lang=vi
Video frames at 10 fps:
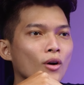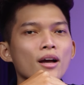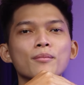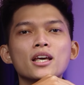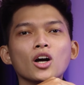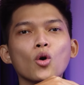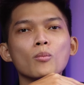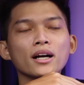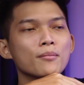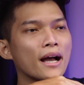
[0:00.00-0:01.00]
Ok, bây giờ cùng
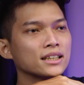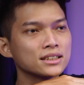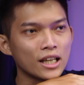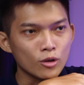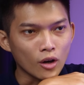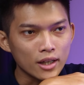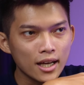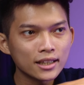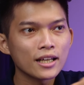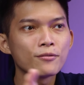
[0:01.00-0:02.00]
mời các bạn theo dõi
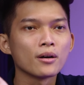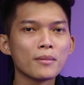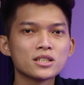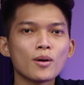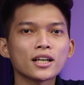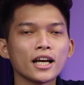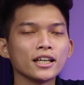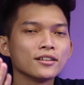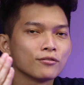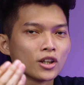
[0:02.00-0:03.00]
hết cái phần benchmark này
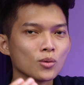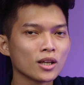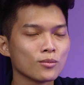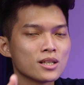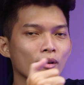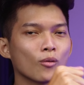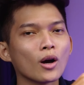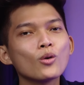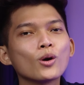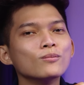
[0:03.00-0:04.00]
và chúng ta cùng xem kết
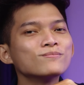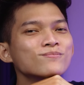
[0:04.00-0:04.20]
quả cuối cùng.